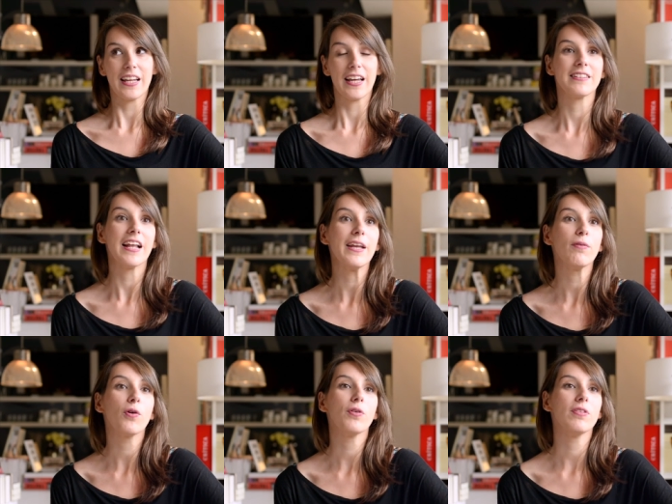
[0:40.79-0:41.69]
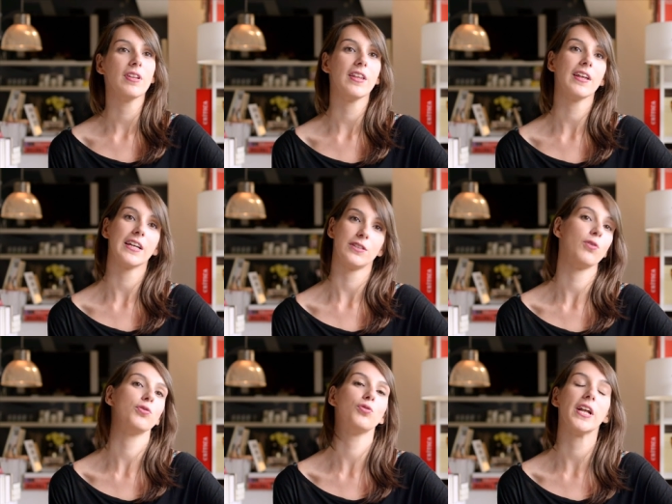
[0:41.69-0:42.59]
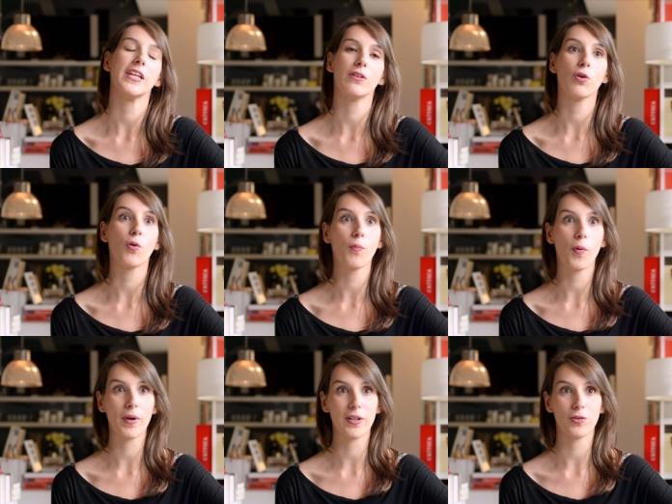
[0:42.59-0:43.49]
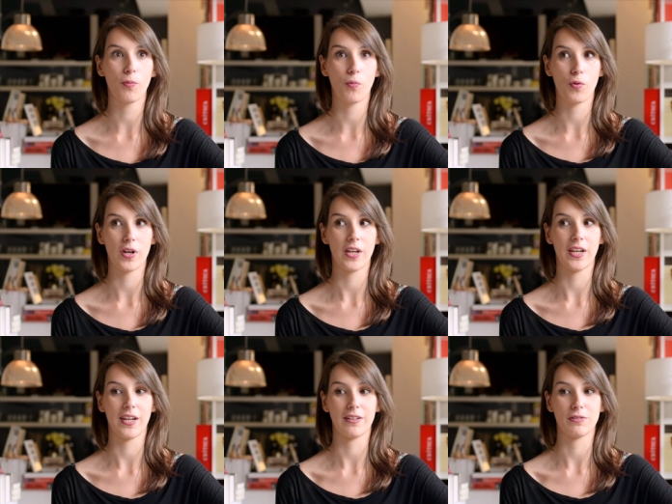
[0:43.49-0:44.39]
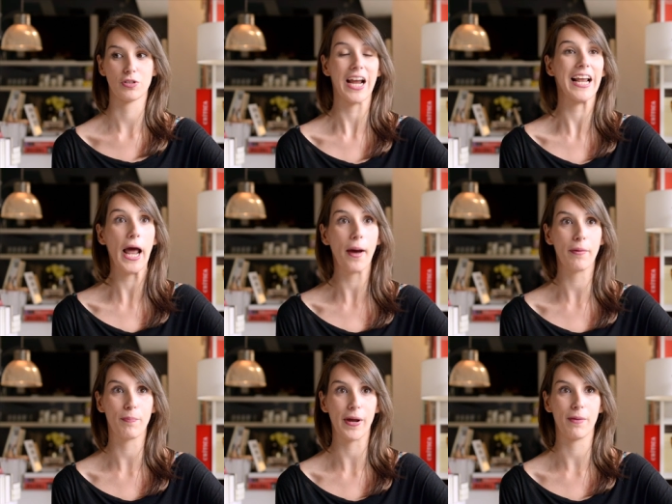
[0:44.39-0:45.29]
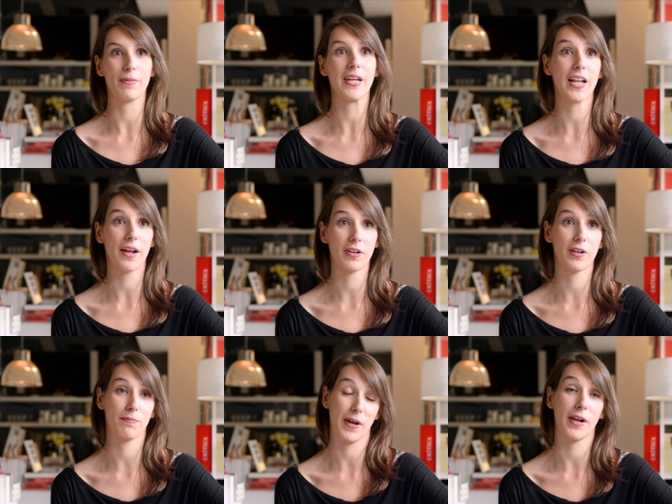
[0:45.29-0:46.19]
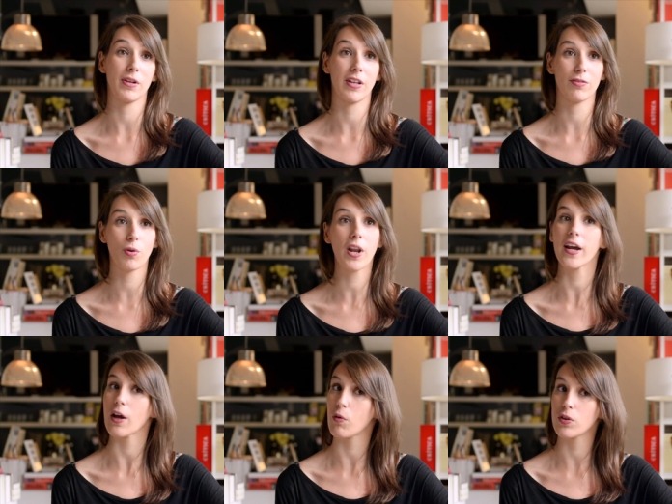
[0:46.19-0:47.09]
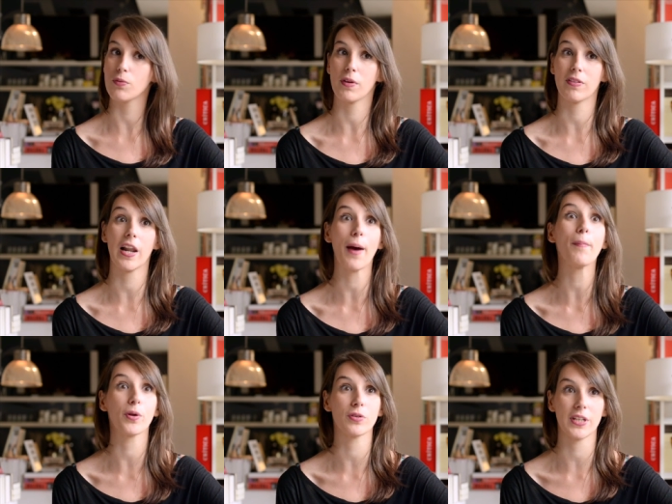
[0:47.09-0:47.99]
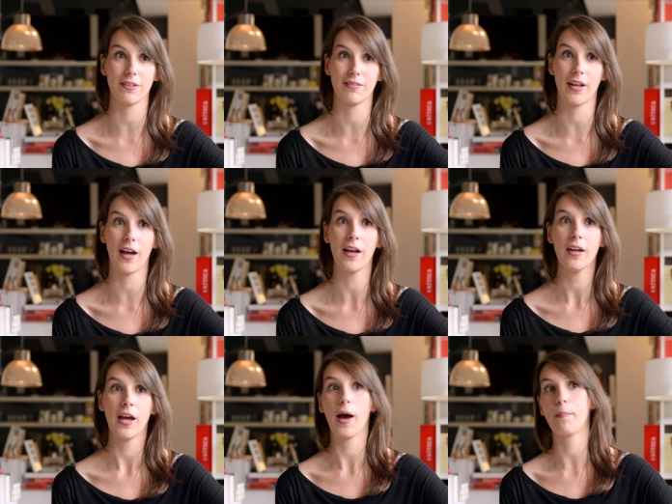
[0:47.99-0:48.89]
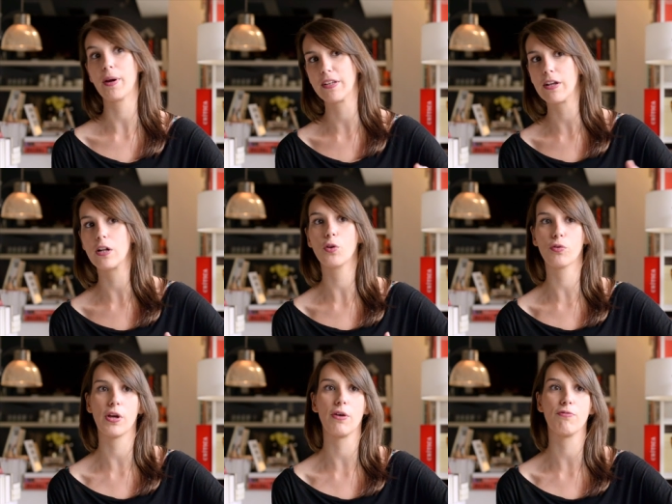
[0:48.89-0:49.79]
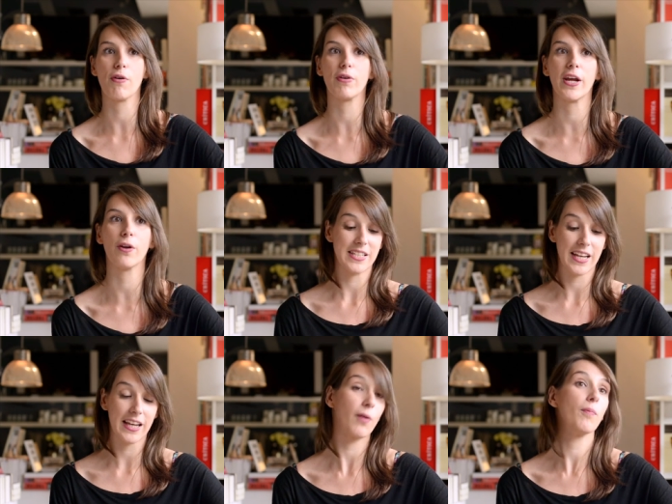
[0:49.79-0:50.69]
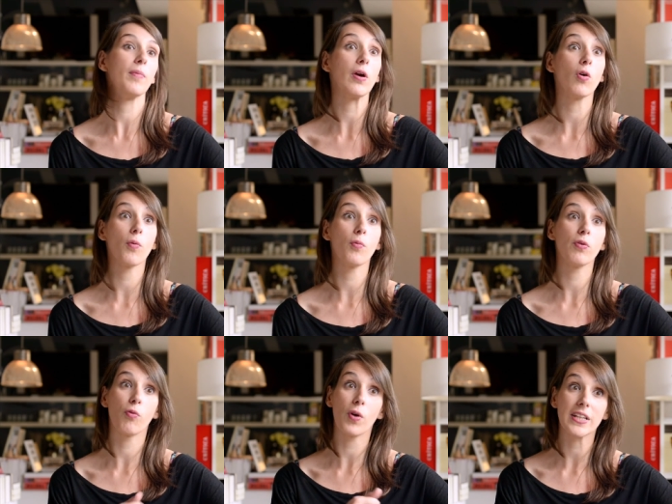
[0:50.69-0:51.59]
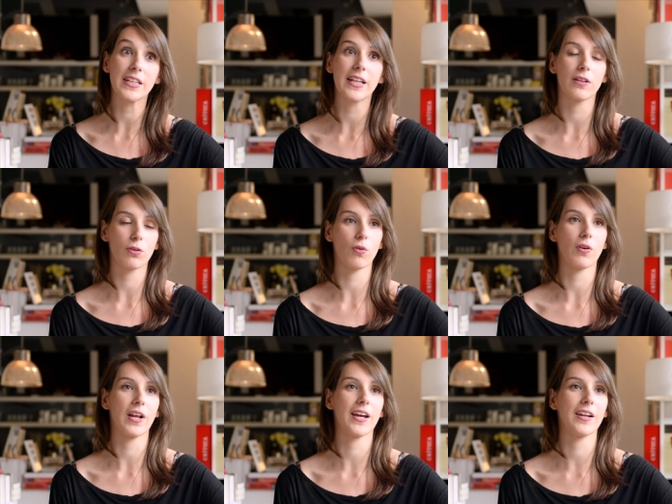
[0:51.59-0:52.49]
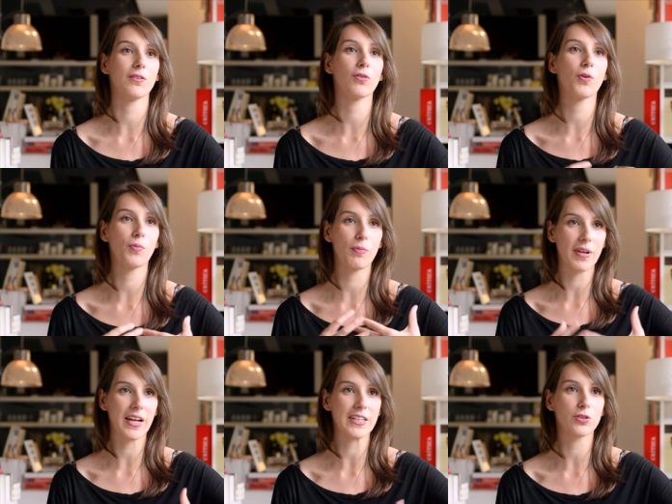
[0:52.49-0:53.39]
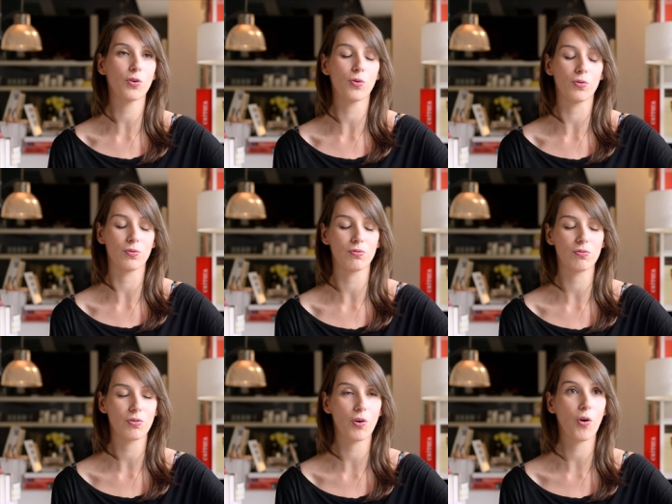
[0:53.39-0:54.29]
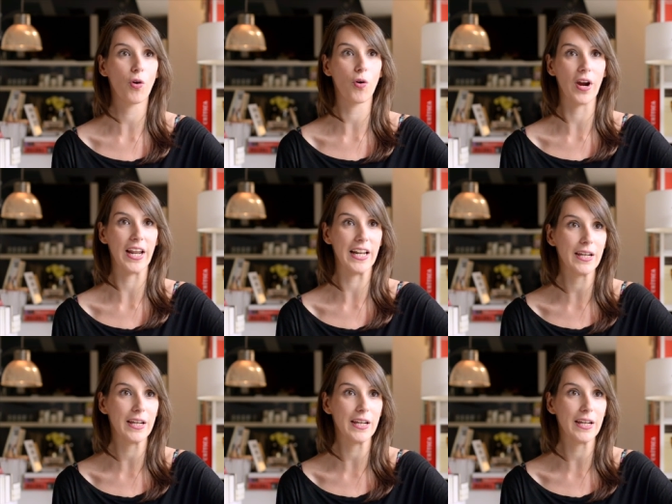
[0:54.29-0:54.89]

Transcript: Y este libro coincide que yo lo estoy leyendo en un momento muy clave para mí, clave para Venezuela, que es cuando empiezan las protestas a partir del 12 de febrero. se crea un vínculo muy fuerte tanto con el escritor como en mi caso con, con el